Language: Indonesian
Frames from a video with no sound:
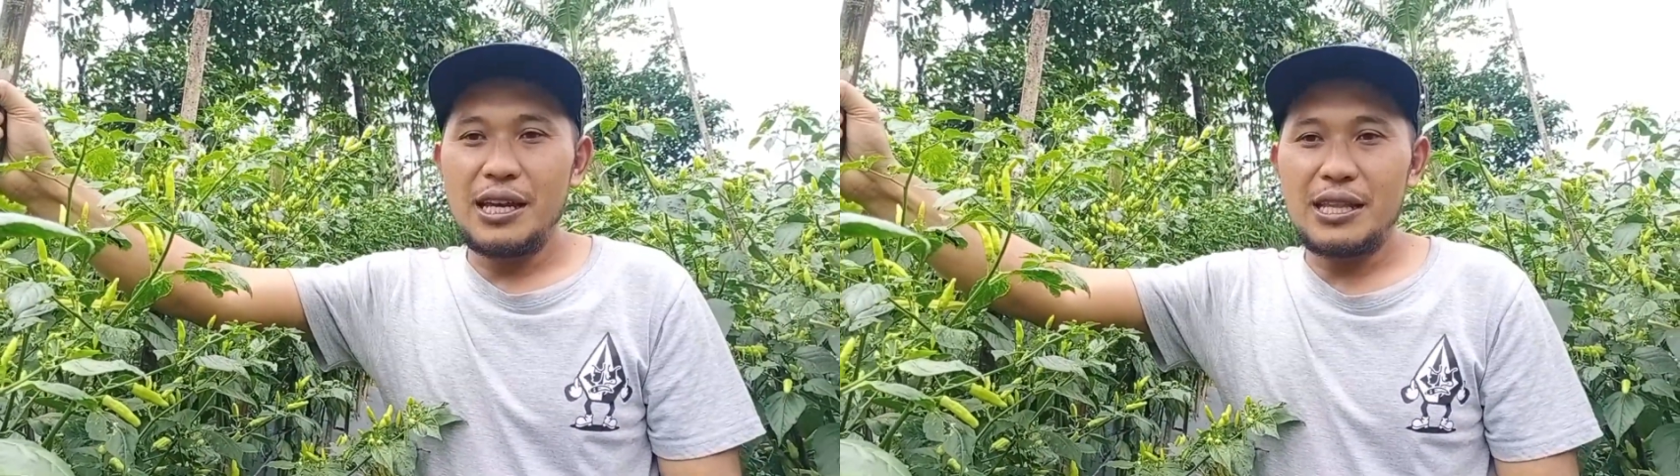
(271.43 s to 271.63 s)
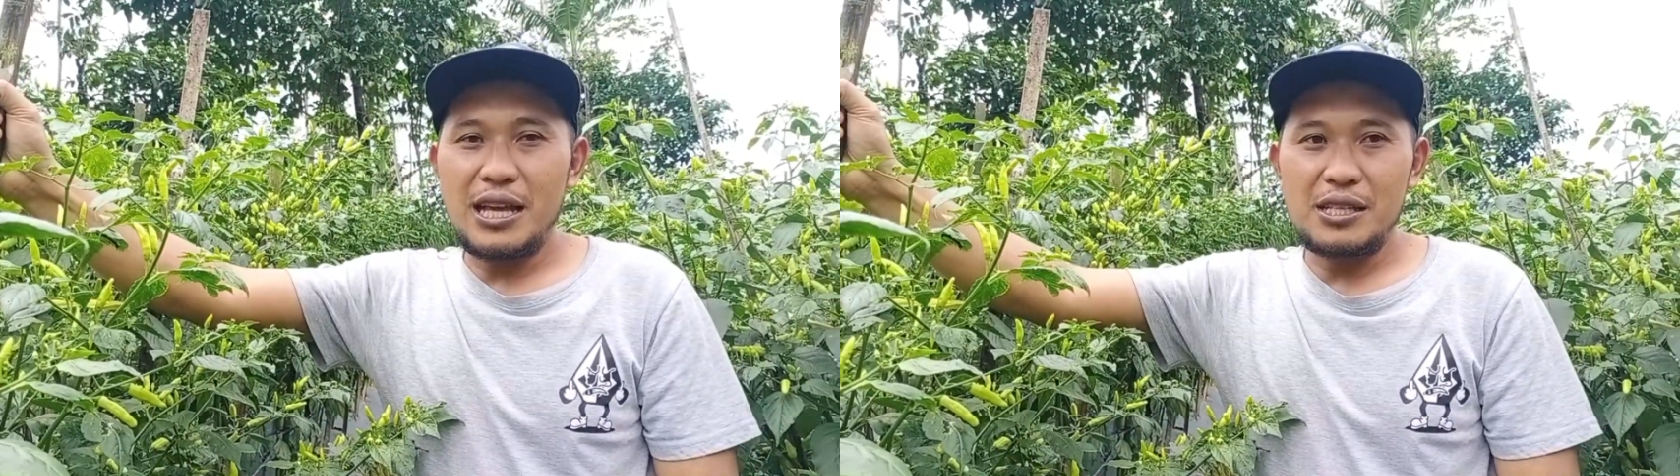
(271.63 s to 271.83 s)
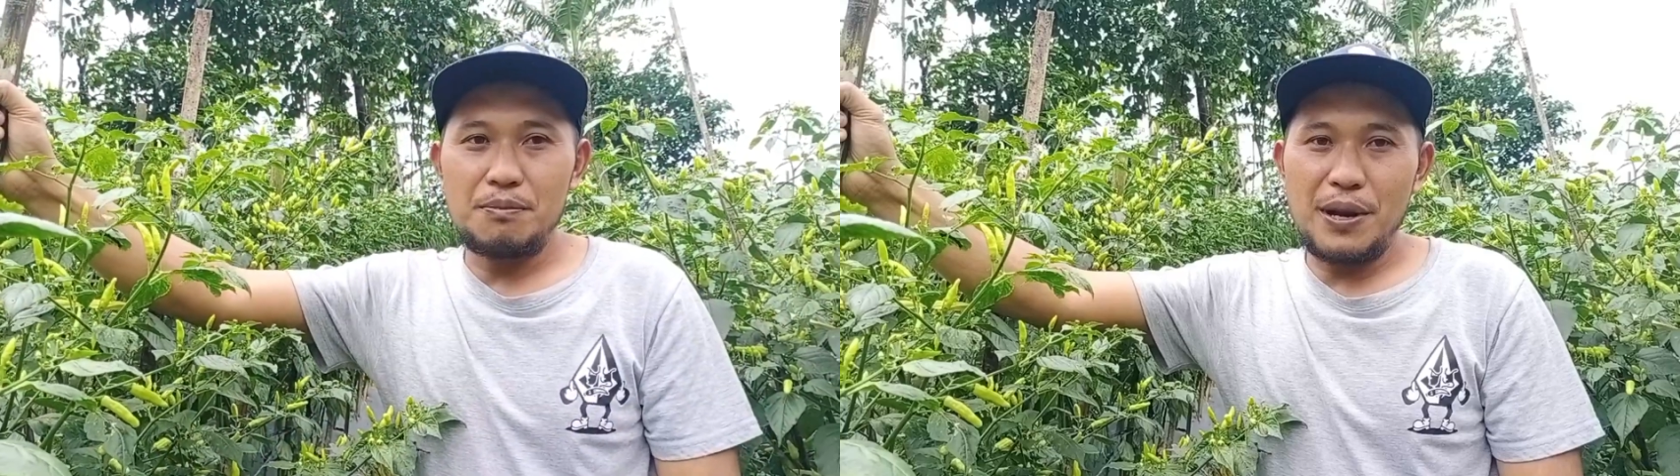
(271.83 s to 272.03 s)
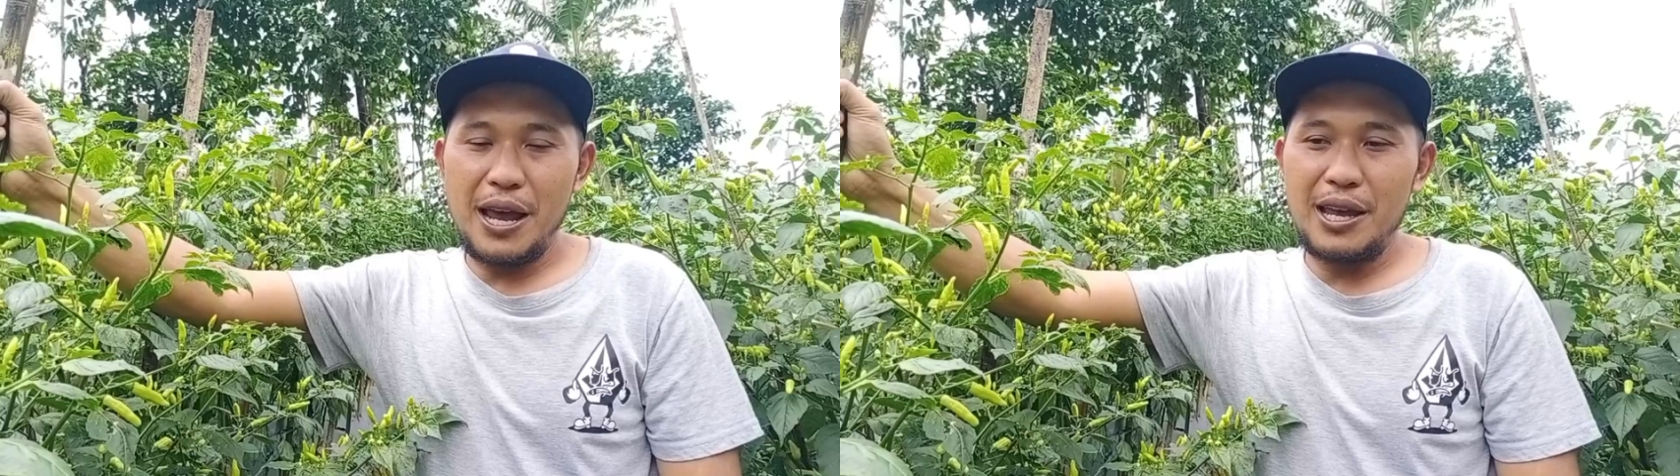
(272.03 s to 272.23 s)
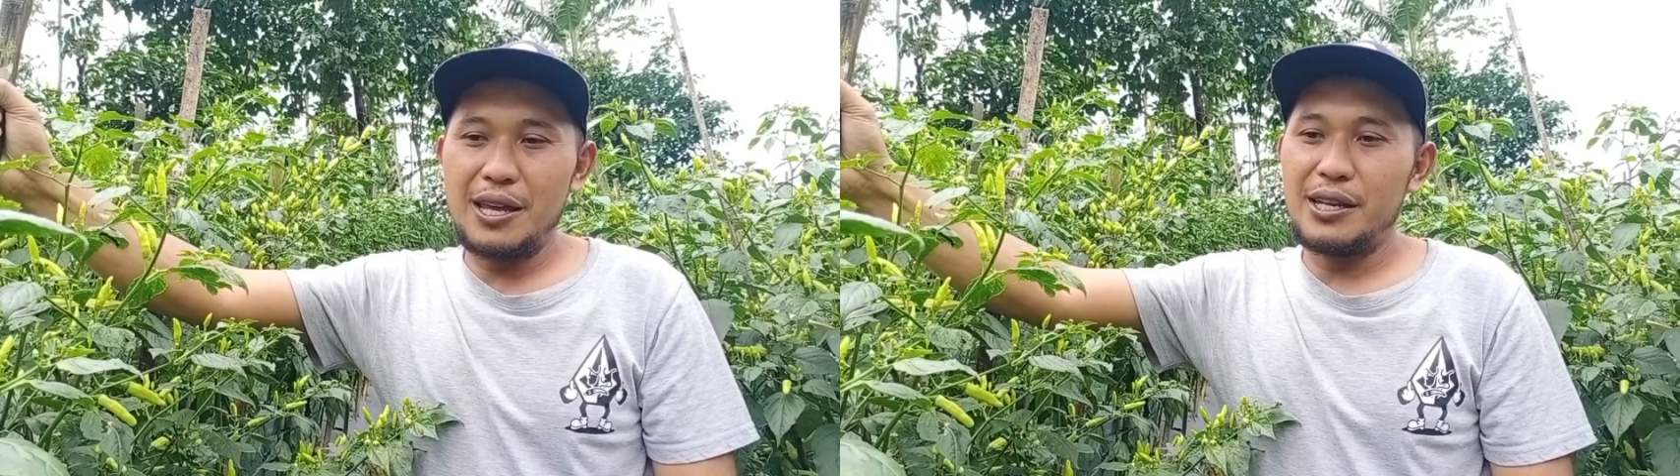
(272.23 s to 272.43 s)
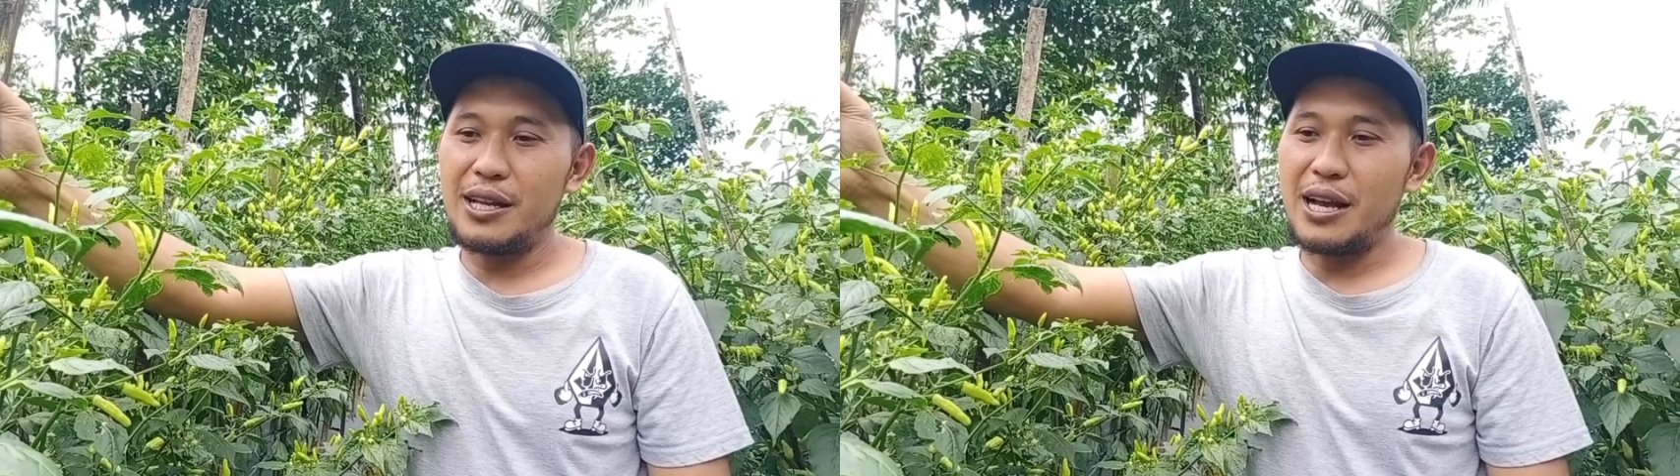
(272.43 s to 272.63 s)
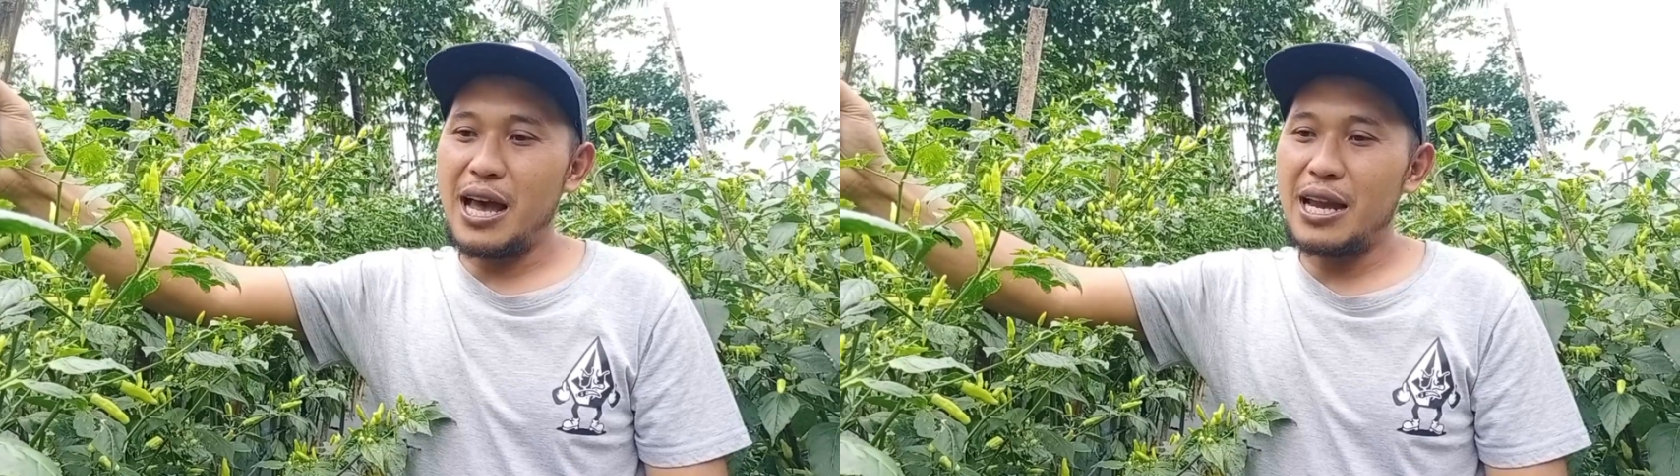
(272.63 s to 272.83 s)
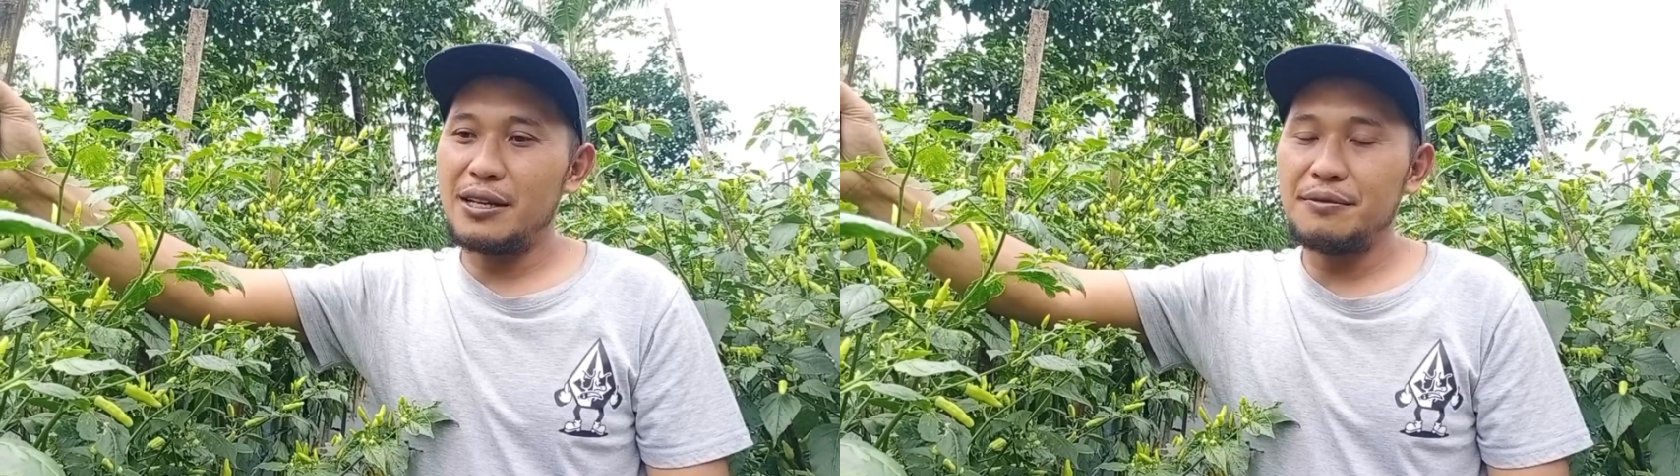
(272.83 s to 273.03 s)
kita spray
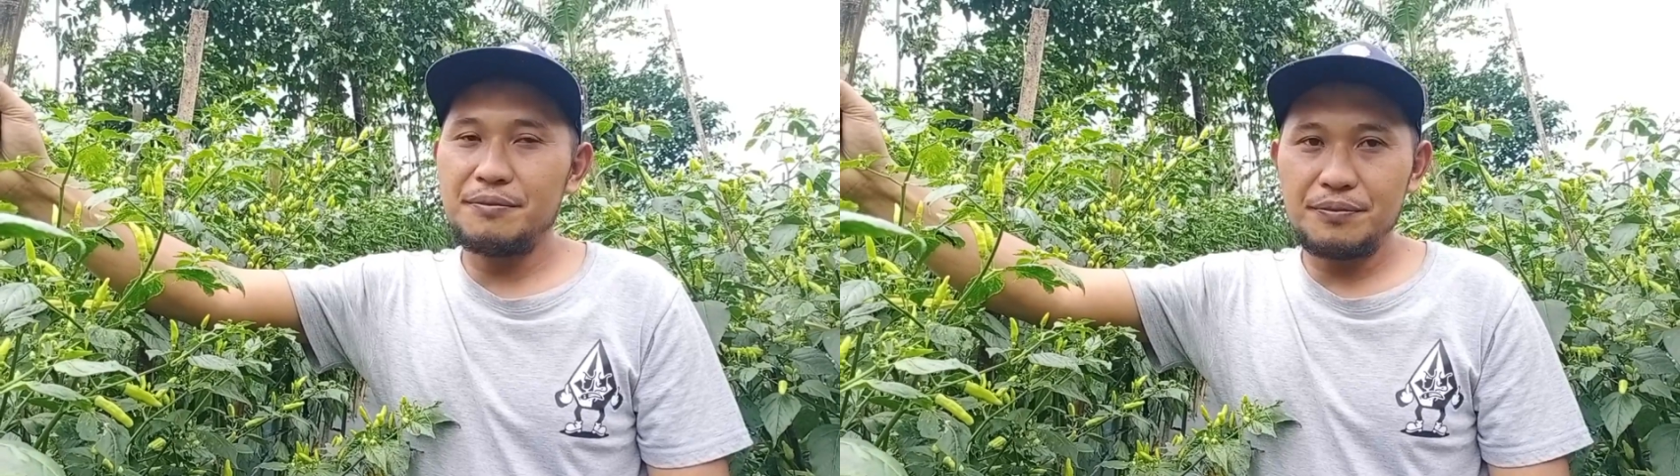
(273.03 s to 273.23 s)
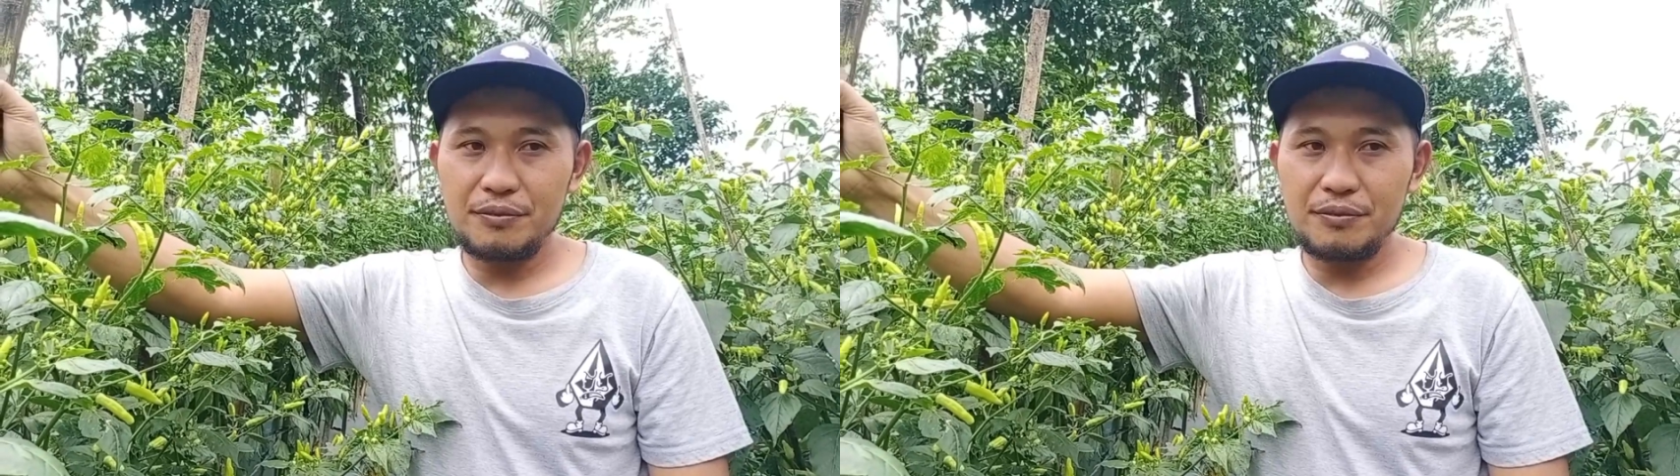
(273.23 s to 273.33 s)
dengan